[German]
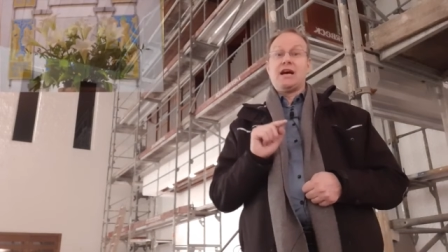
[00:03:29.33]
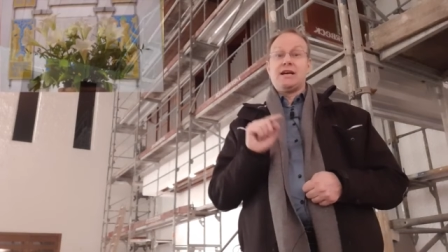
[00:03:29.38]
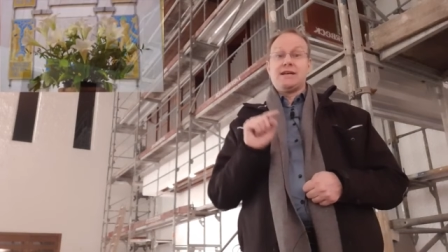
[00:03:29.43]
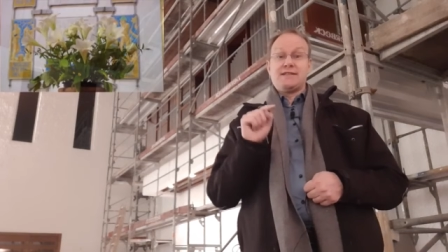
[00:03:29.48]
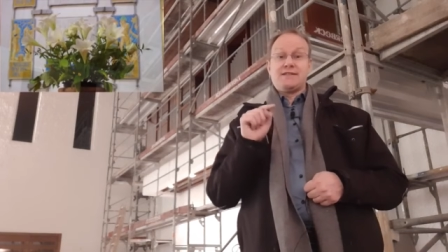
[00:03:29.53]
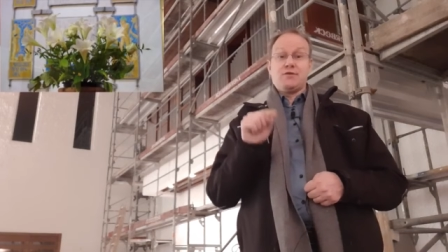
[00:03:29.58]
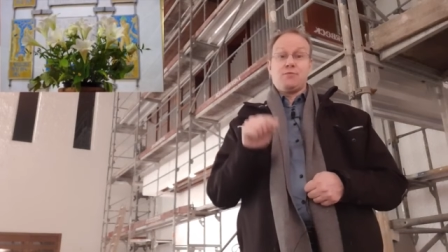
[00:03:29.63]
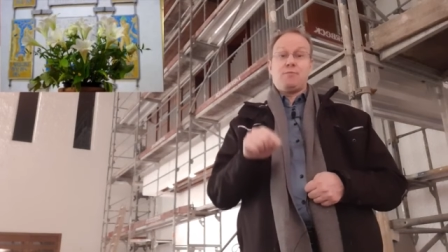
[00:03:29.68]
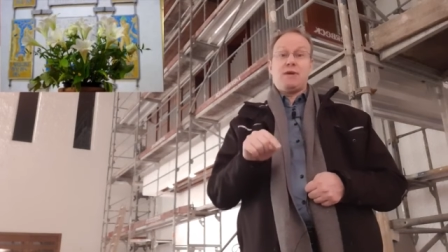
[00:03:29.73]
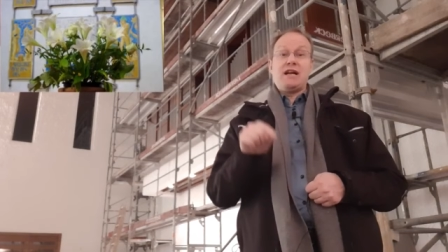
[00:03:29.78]

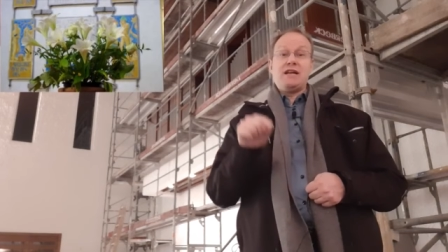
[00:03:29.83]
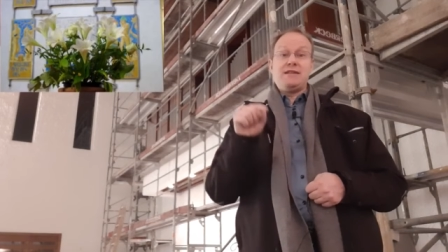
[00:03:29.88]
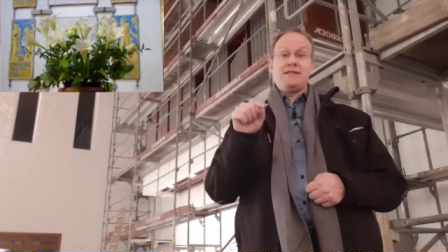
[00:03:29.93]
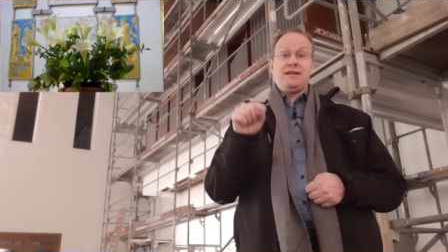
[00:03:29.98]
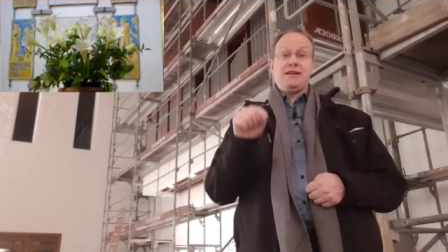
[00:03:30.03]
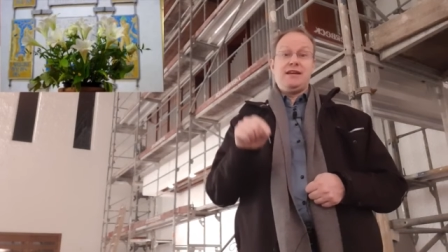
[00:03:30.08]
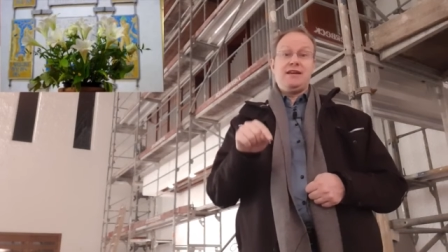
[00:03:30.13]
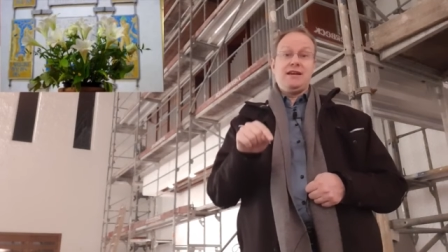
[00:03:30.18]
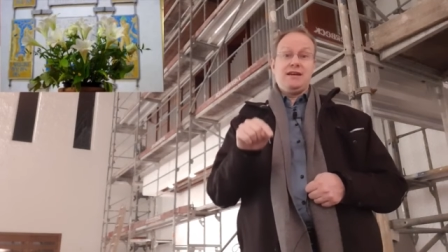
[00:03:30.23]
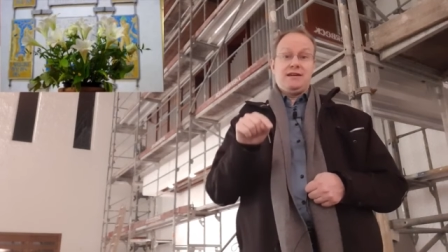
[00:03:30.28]
sobald
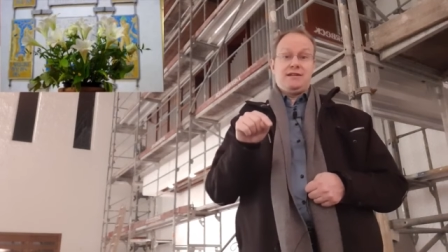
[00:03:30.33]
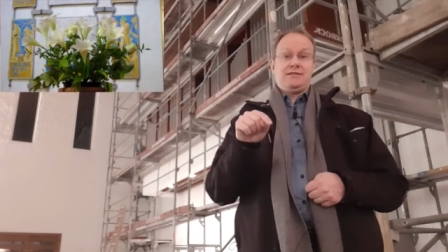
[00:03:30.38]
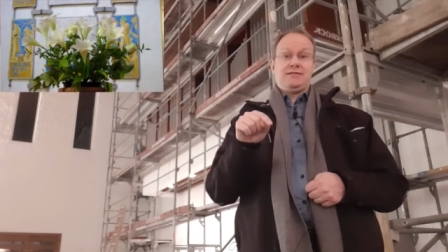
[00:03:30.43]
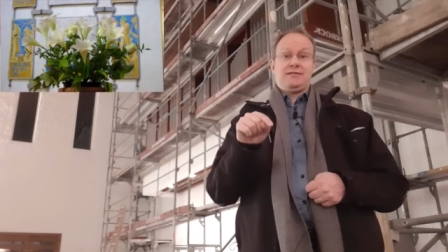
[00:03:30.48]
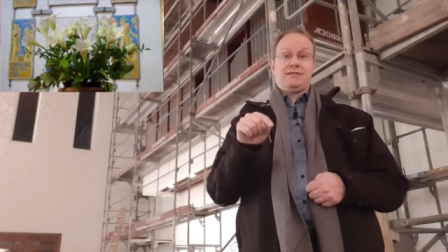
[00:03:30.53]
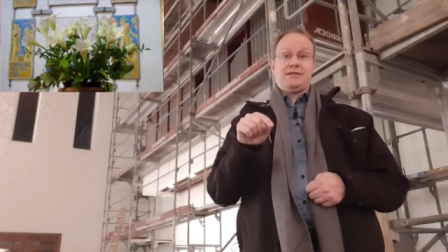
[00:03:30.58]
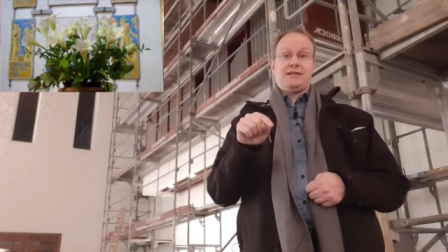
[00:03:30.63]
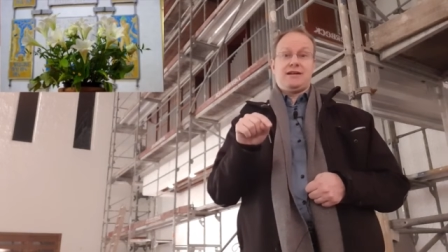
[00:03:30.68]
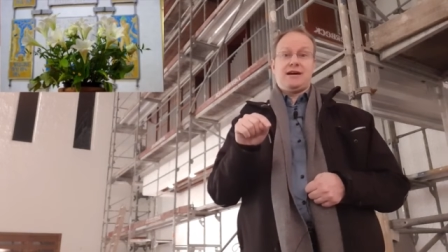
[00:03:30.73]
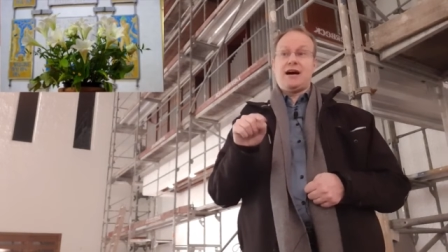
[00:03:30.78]
hier
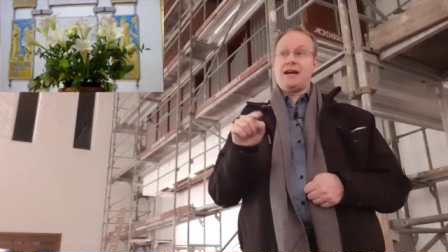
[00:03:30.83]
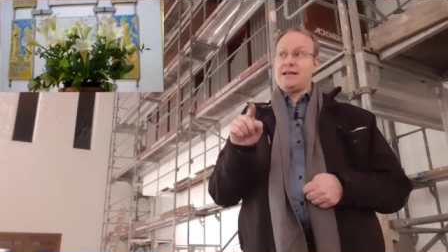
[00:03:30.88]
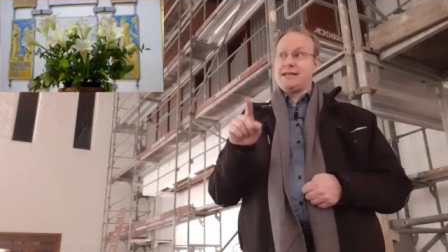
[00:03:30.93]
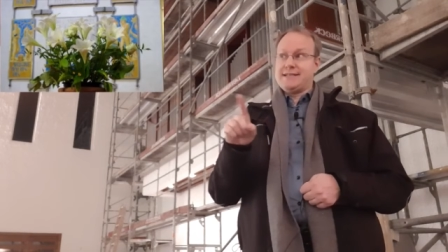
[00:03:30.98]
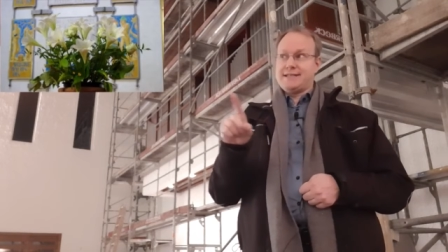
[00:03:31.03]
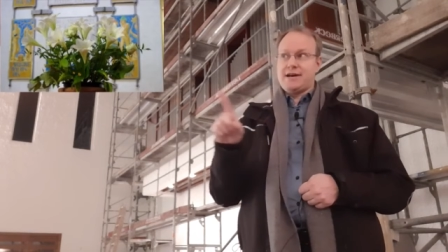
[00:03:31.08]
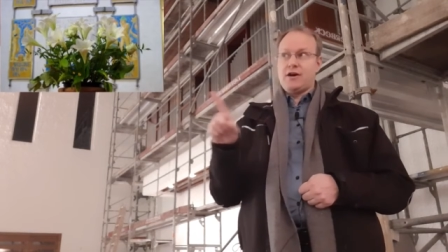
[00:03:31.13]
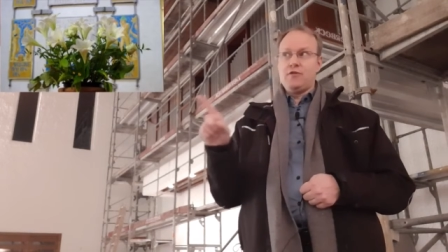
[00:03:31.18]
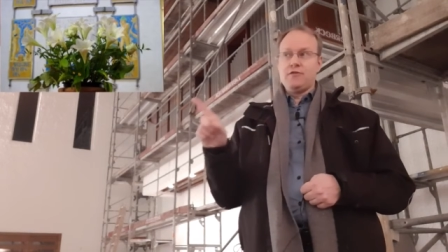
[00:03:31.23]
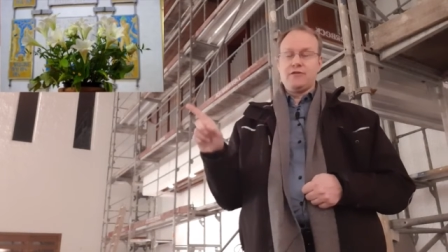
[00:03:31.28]

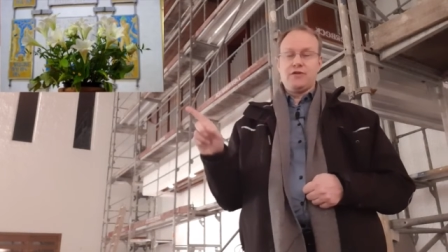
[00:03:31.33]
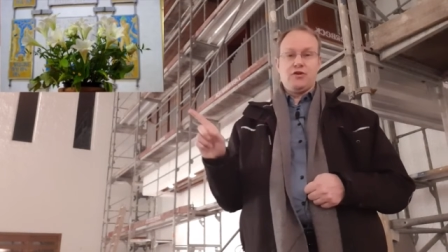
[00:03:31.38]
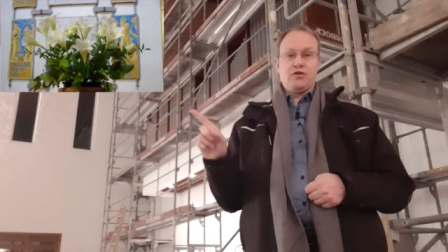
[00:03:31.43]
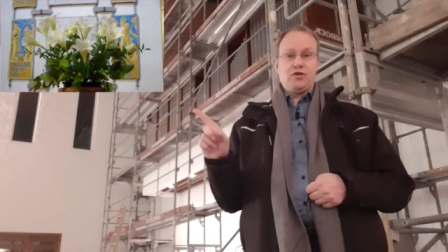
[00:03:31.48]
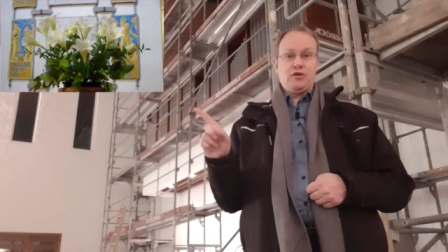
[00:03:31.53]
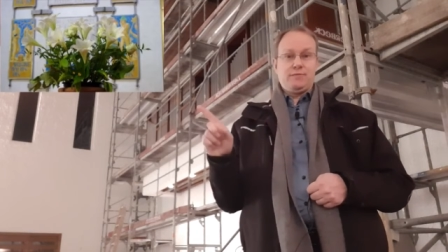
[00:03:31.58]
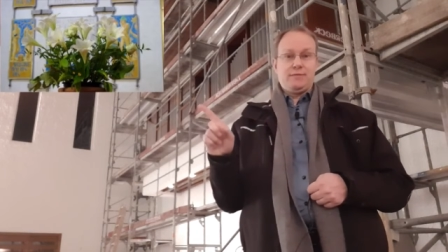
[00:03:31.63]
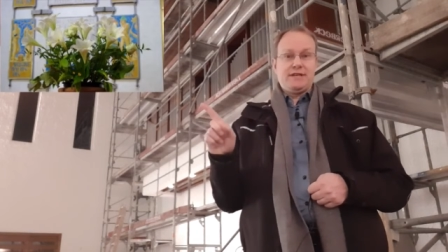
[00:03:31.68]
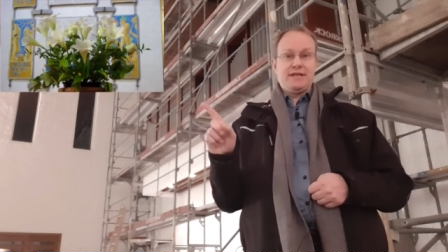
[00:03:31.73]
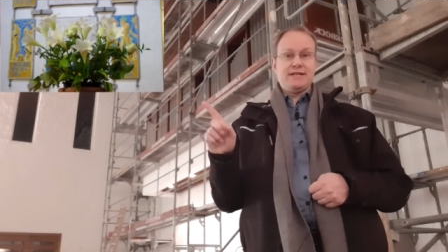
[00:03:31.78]
alles
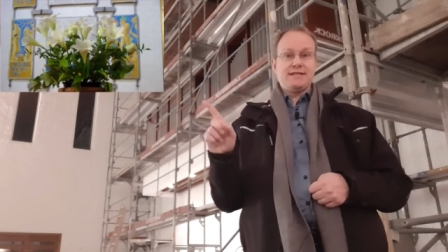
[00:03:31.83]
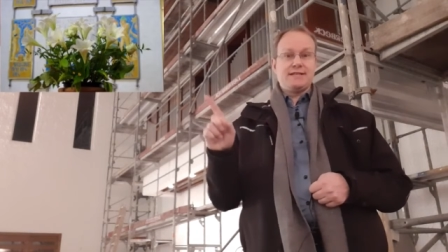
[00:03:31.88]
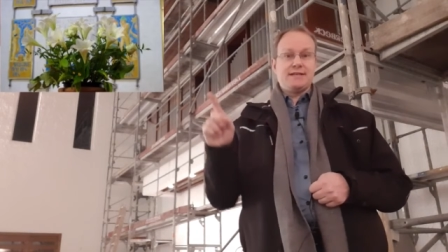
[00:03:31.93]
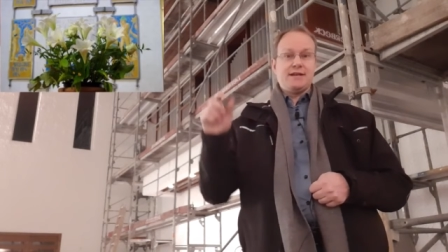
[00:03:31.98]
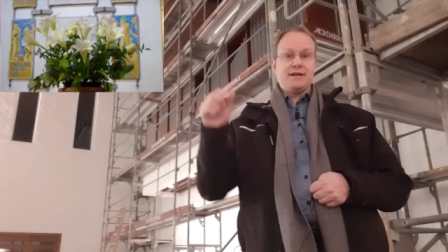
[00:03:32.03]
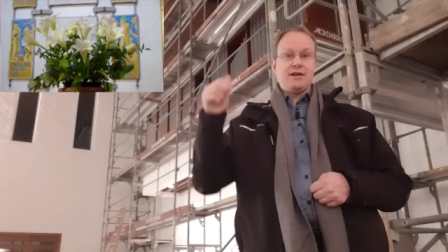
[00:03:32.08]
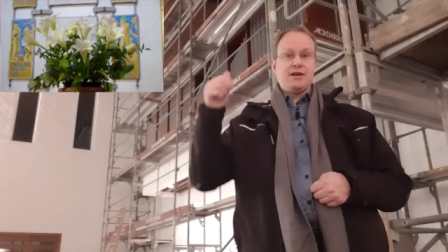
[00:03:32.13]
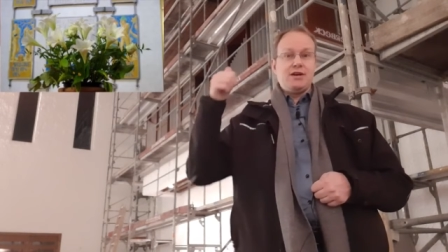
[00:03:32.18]
aufgeräumt ist